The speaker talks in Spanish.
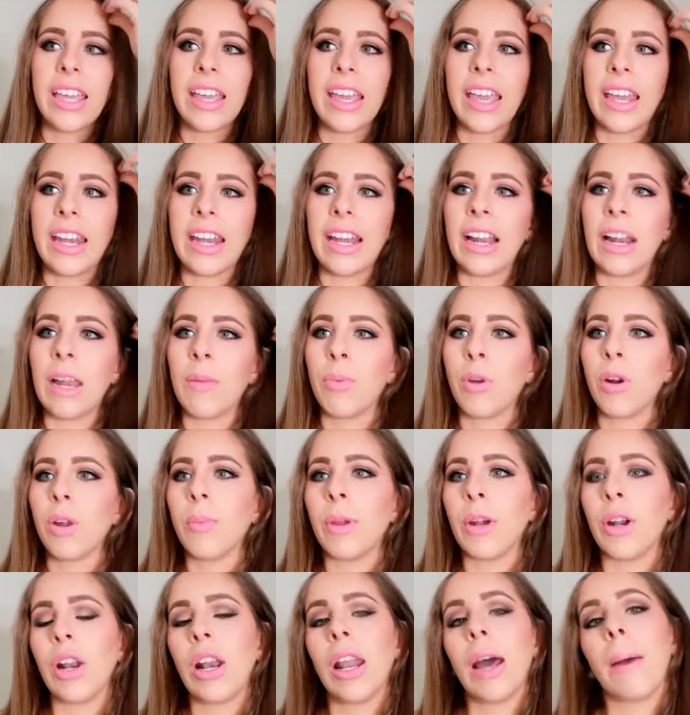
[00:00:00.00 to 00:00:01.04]
en general, por lo
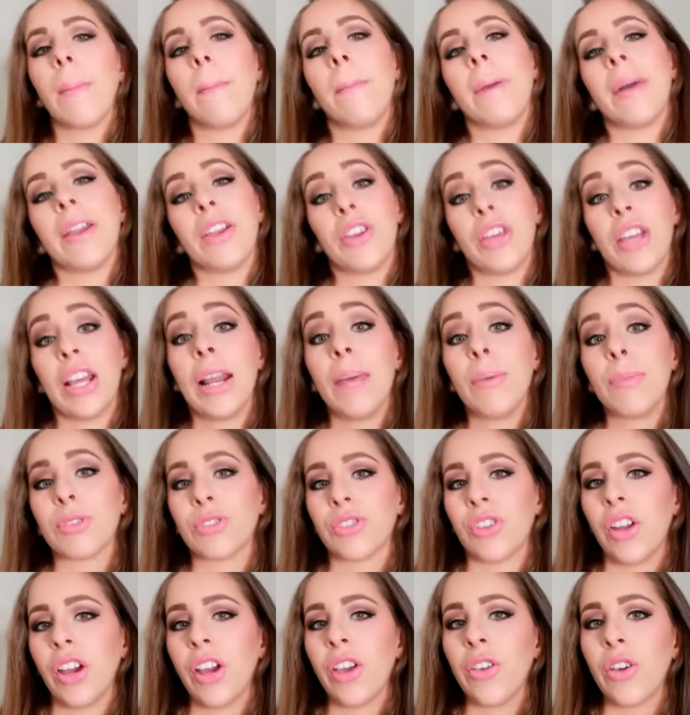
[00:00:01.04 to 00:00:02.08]
menos la mayoría de las
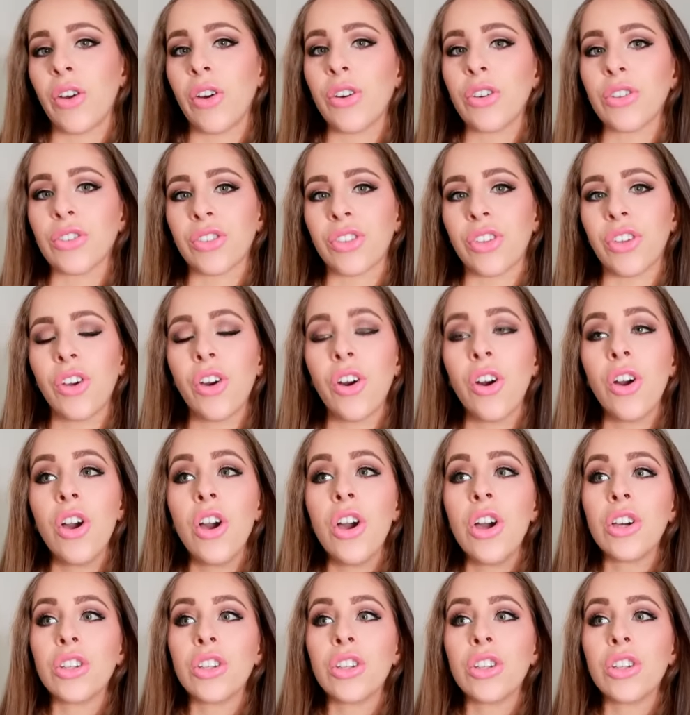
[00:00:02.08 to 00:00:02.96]
personas que yo he conocido,